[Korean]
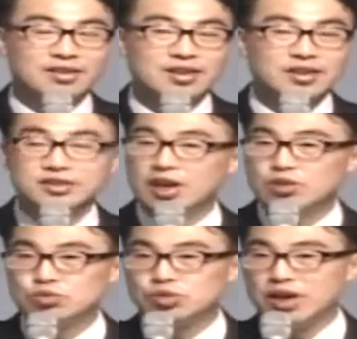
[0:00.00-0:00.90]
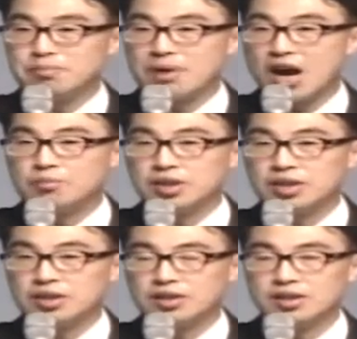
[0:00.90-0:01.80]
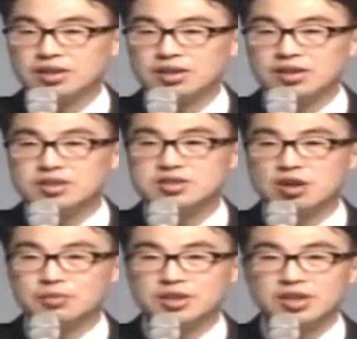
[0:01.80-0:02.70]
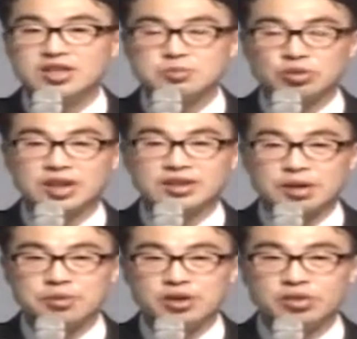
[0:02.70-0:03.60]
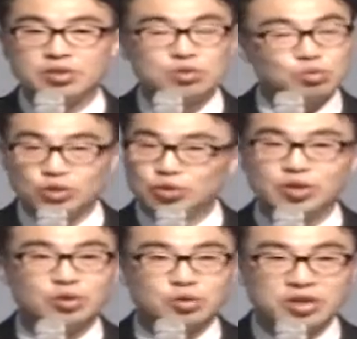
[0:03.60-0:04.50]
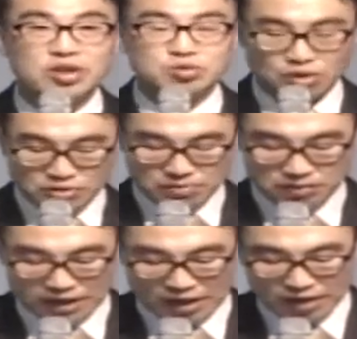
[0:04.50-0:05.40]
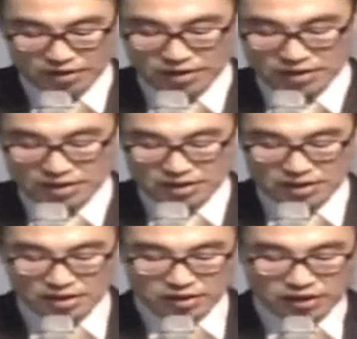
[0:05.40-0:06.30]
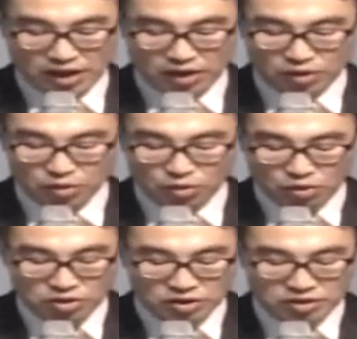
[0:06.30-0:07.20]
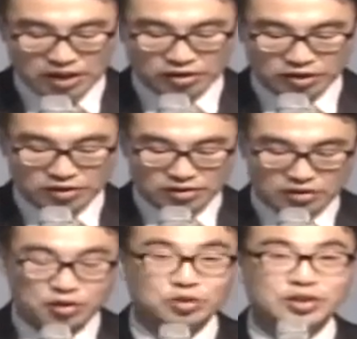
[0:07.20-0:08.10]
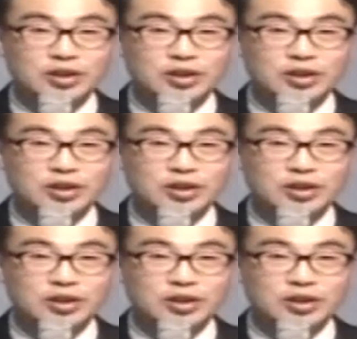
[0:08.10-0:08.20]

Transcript: 그 예수의 마음이 이 시험을 이기지 못했다면 우리도 결코 이길 수 없습니다. 그의 공적 사역은 어떻게